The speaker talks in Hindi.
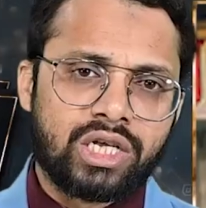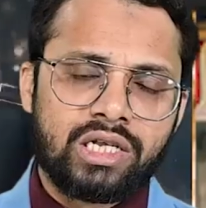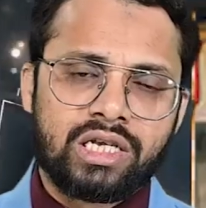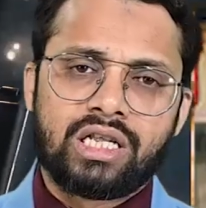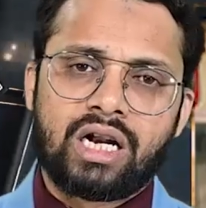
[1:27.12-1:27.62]
तेल
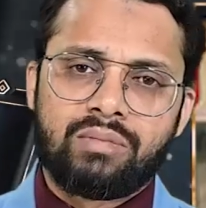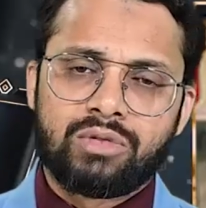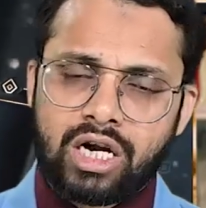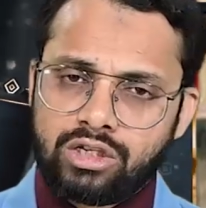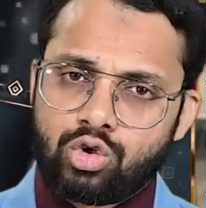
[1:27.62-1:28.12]
की
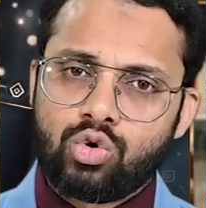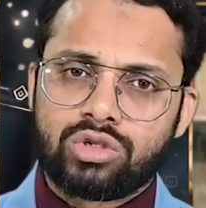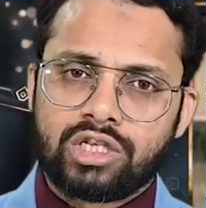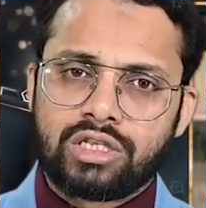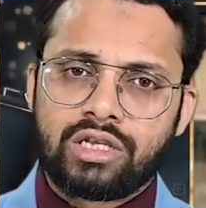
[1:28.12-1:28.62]
दरामदाद
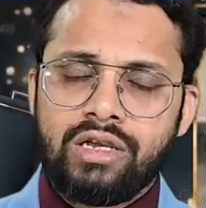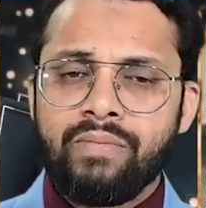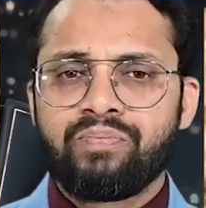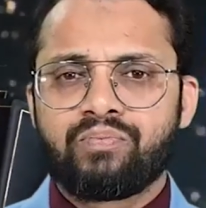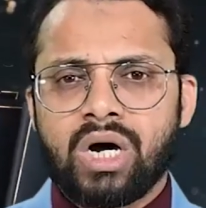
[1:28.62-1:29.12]
रोक दी थी
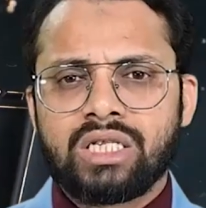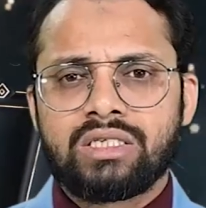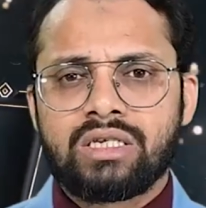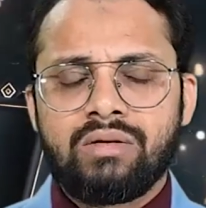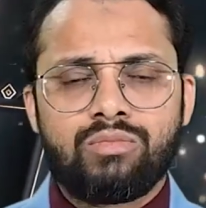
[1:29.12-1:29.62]
बाद
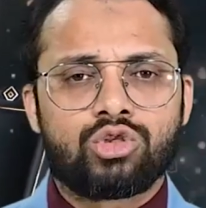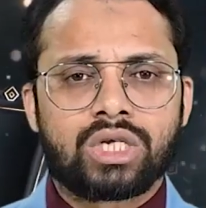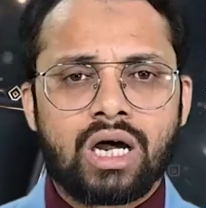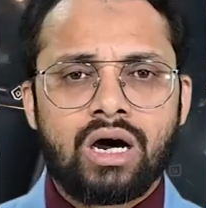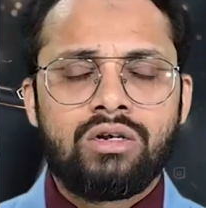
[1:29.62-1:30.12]

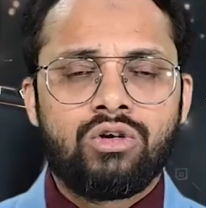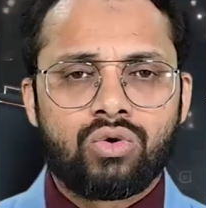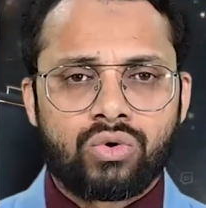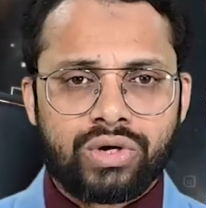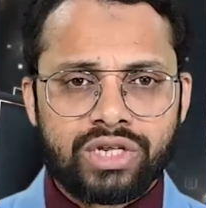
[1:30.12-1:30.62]
पुर्तगाल
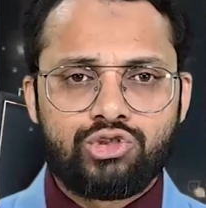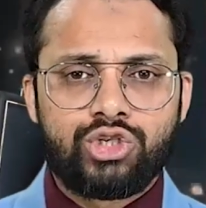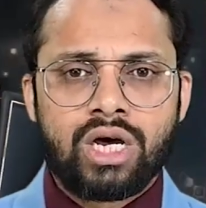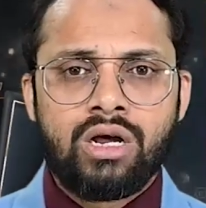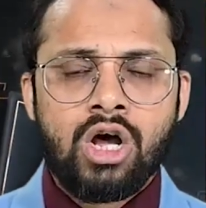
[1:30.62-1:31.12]

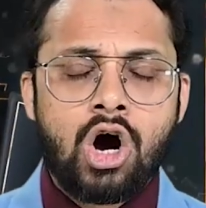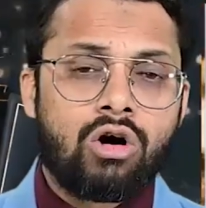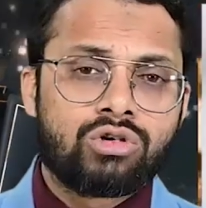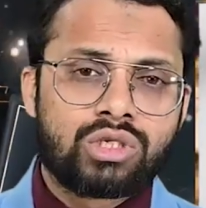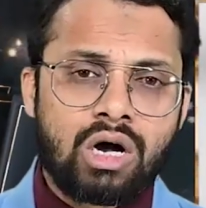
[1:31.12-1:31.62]
रोडेशिया
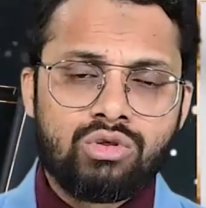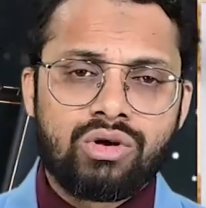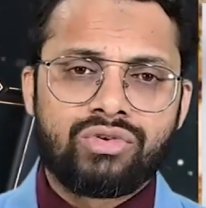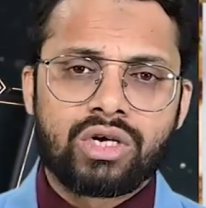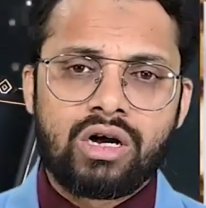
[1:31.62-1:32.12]
और साउथ
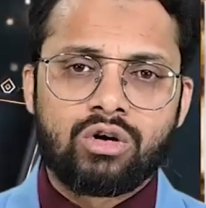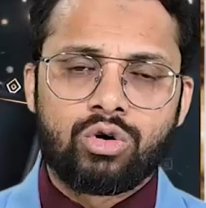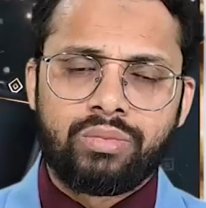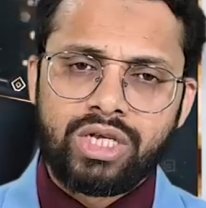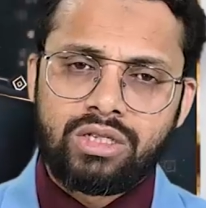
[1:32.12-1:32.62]
अफ्रीका
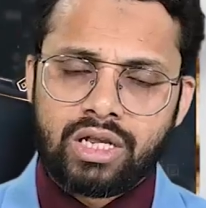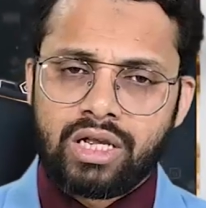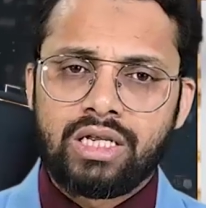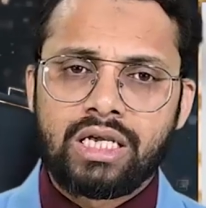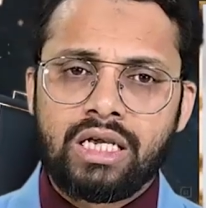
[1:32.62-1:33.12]
को भी
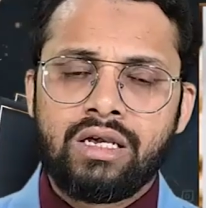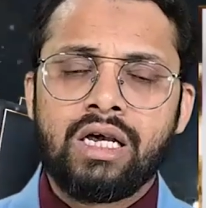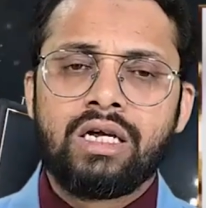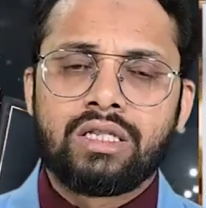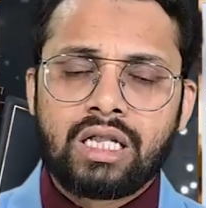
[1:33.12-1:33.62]
तेल की
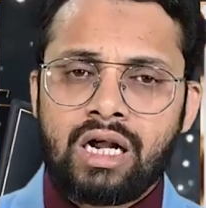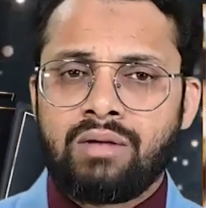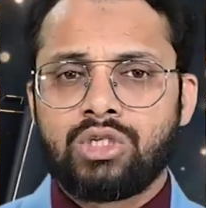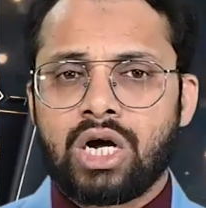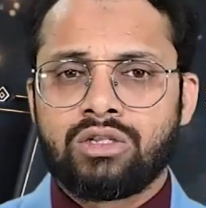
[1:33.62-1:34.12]
की
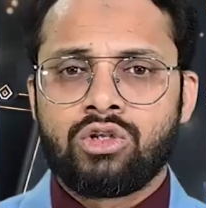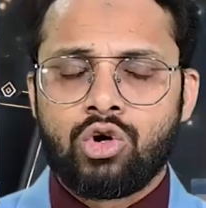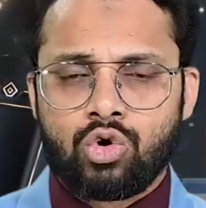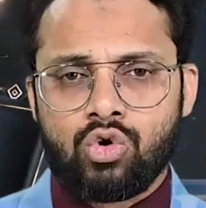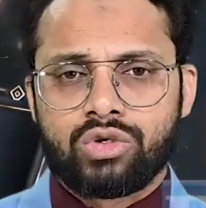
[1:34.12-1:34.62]
दरामदाद
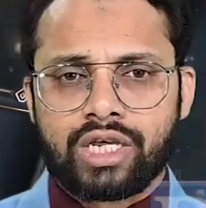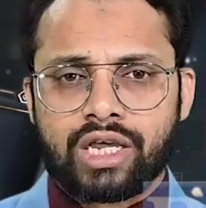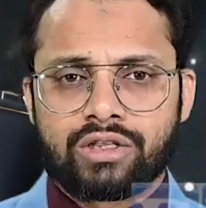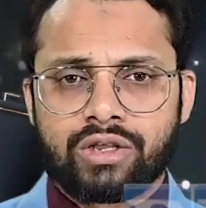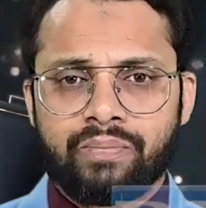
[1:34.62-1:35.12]
रोक दी
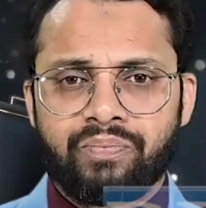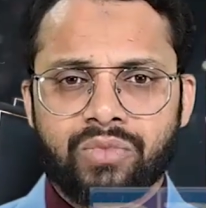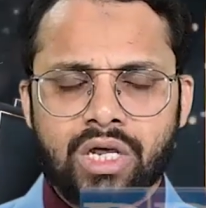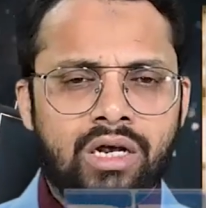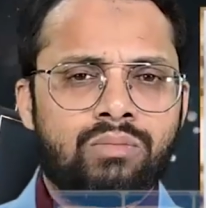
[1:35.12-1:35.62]
गई थी
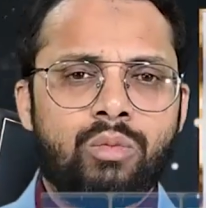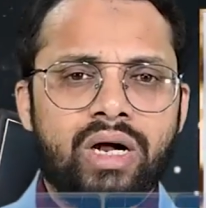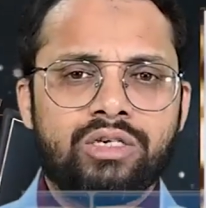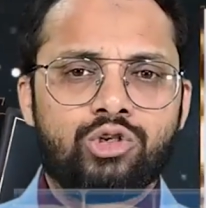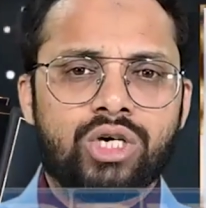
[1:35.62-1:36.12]
अरब
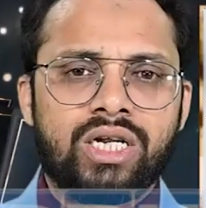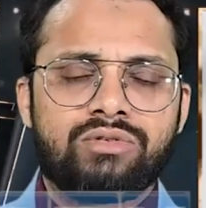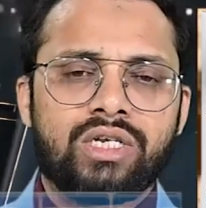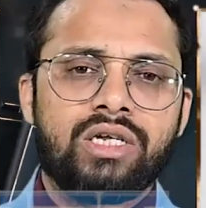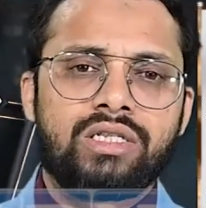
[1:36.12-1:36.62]
ममालिक की जानब से